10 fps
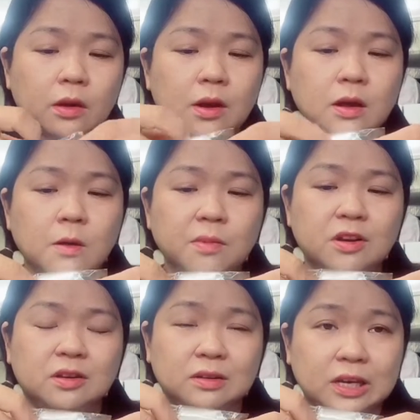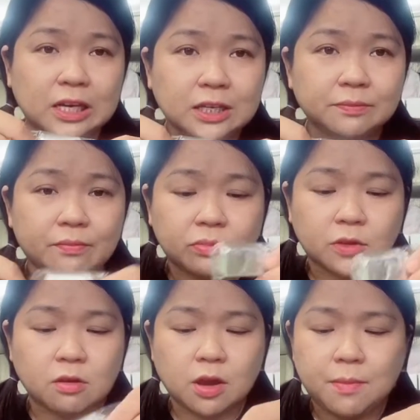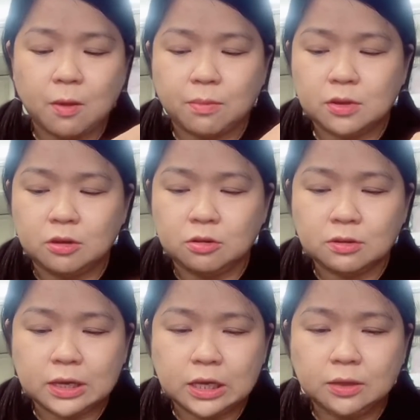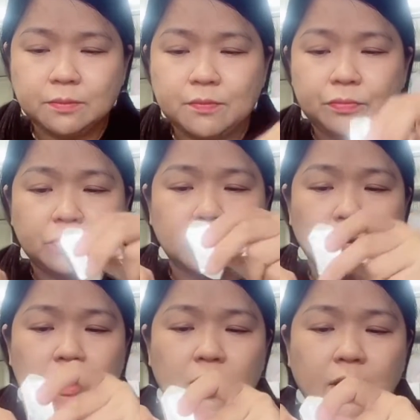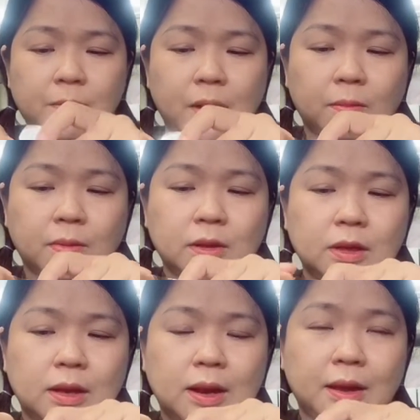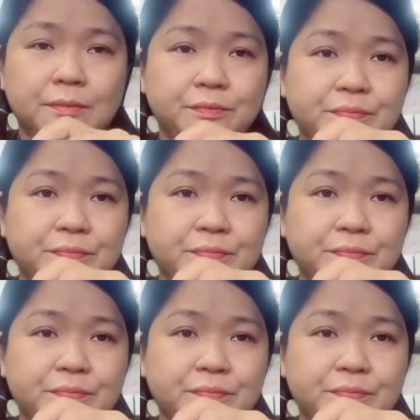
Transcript: nó không có được kín có cái bọc á thì nó kín còn có cái bọc á thì là